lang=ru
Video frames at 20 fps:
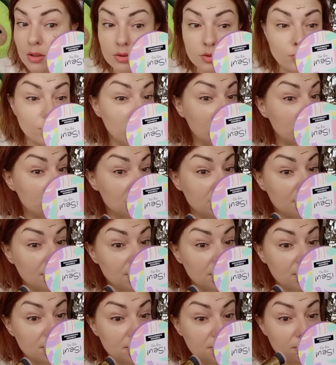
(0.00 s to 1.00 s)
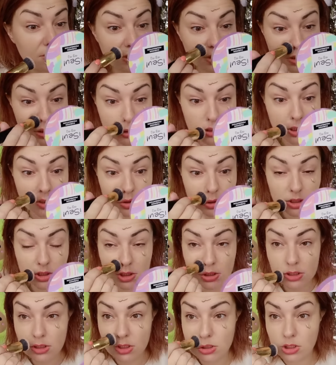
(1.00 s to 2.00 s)
Ну, есть, да, есть светоотражающие
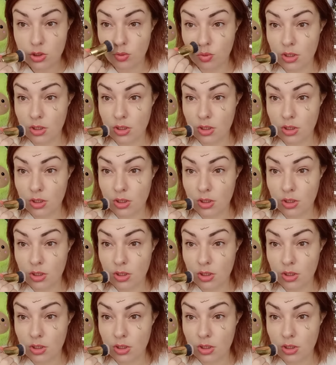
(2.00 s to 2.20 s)
частички.